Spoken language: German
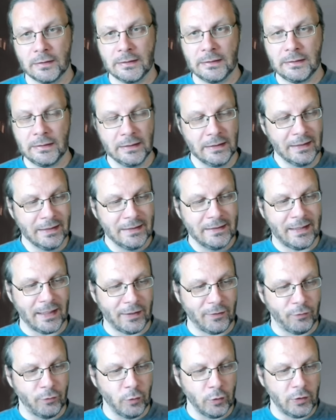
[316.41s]
Ne?
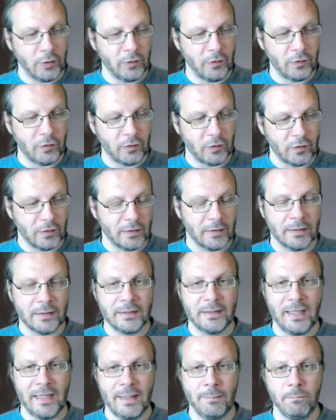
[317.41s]
Das wird es
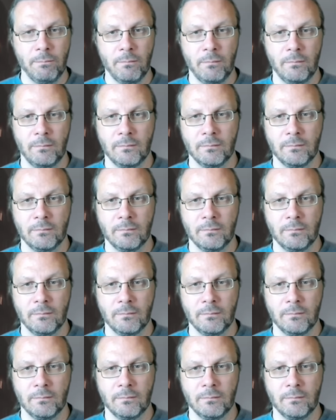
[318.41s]
geben.